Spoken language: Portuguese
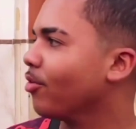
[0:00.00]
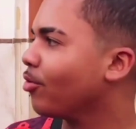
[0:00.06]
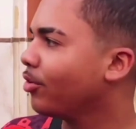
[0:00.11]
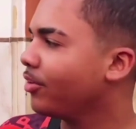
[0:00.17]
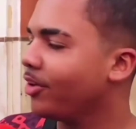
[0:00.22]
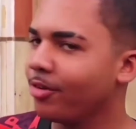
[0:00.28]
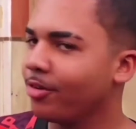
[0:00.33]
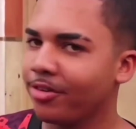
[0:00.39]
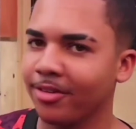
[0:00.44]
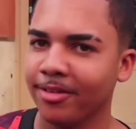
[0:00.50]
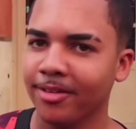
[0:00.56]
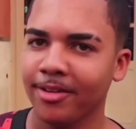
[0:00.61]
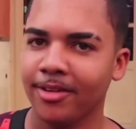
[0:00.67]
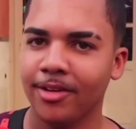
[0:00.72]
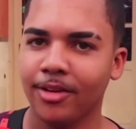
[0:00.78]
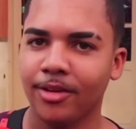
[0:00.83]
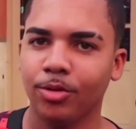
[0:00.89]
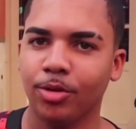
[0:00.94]
com Deus.
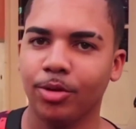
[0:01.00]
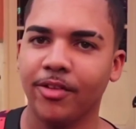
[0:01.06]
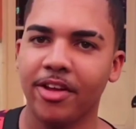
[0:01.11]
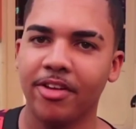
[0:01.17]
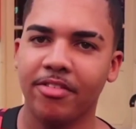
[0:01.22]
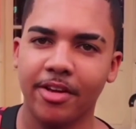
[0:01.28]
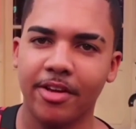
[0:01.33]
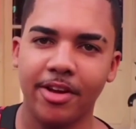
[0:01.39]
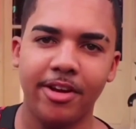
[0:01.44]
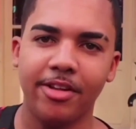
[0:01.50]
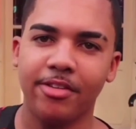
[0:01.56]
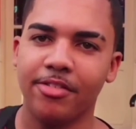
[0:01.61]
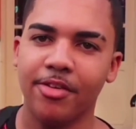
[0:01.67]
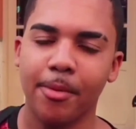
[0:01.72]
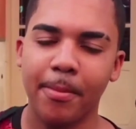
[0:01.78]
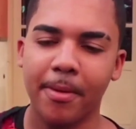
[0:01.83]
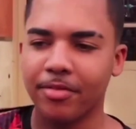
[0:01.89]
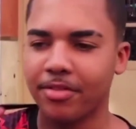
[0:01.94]
Toda
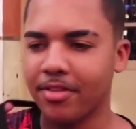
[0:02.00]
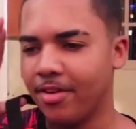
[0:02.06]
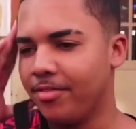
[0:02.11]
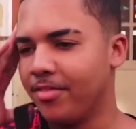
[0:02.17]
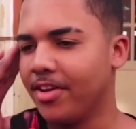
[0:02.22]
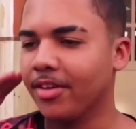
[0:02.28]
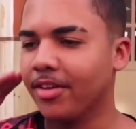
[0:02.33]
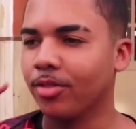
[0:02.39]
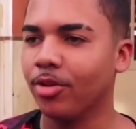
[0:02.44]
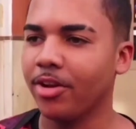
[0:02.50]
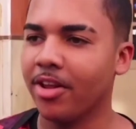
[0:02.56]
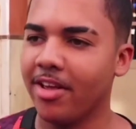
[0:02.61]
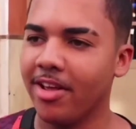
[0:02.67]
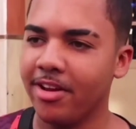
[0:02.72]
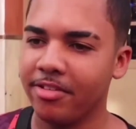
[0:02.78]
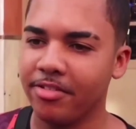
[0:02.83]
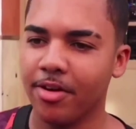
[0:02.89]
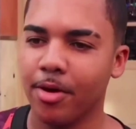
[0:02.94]
religião, para você ver, toda
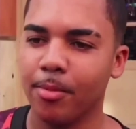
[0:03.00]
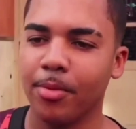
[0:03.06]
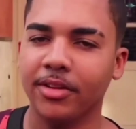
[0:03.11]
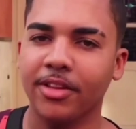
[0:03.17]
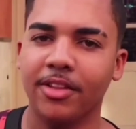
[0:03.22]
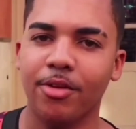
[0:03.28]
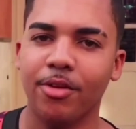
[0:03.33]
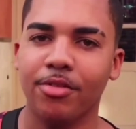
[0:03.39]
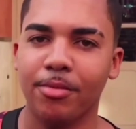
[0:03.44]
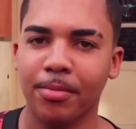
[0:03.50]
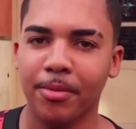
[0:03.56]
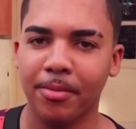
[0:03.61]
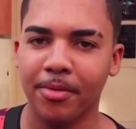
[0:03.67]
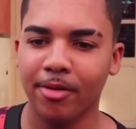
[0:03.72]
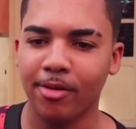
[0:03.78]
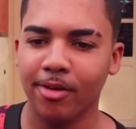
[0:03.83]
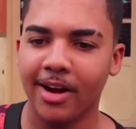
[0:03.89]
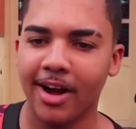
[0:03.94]
religião bota Deus em
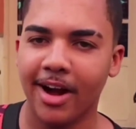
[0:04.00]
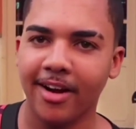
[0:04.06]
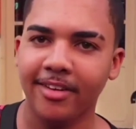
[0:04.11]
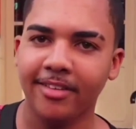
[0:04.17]
primeiro lugar.